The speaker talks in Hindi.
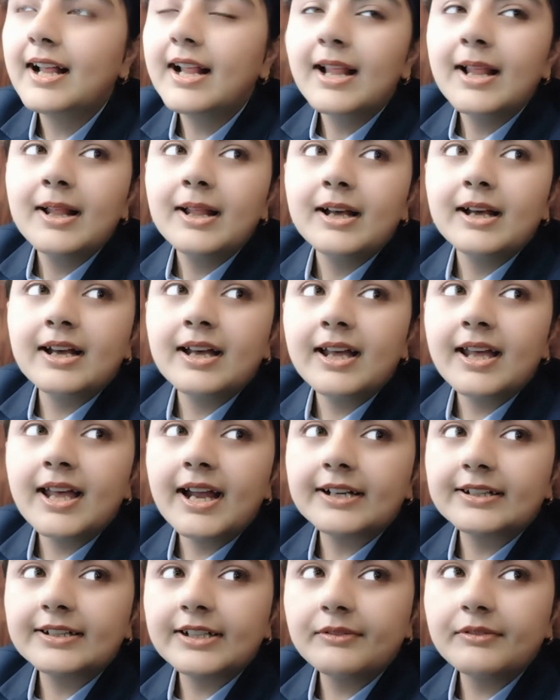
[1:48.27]

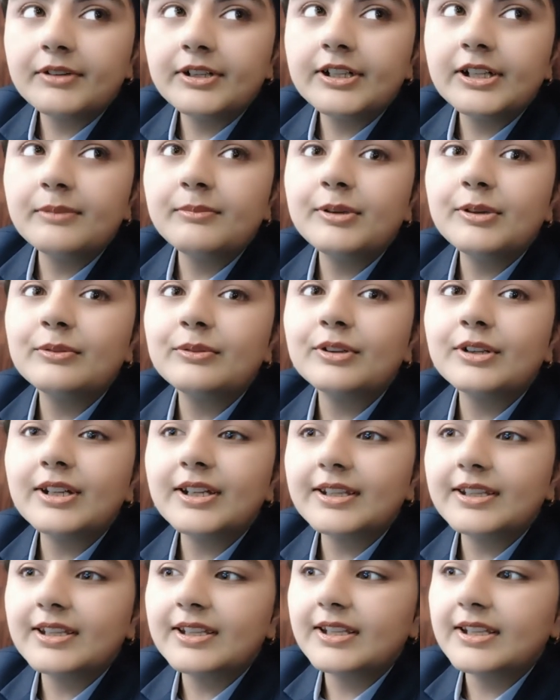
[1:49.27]
एक्टिविटी भी उन्होंने
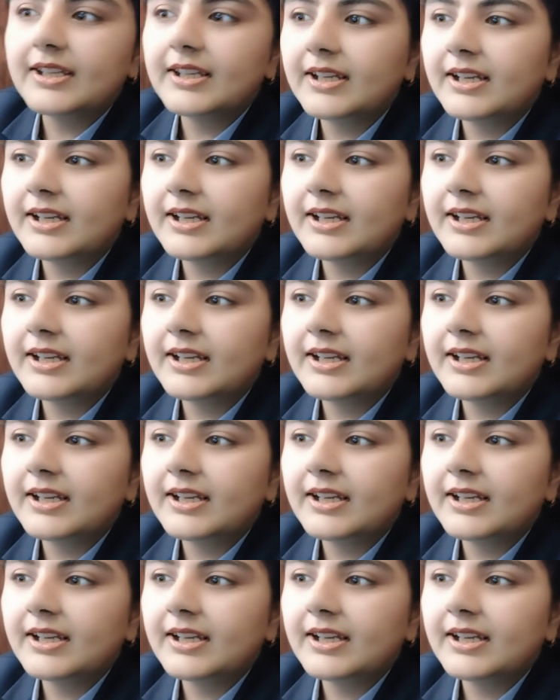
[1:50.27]
की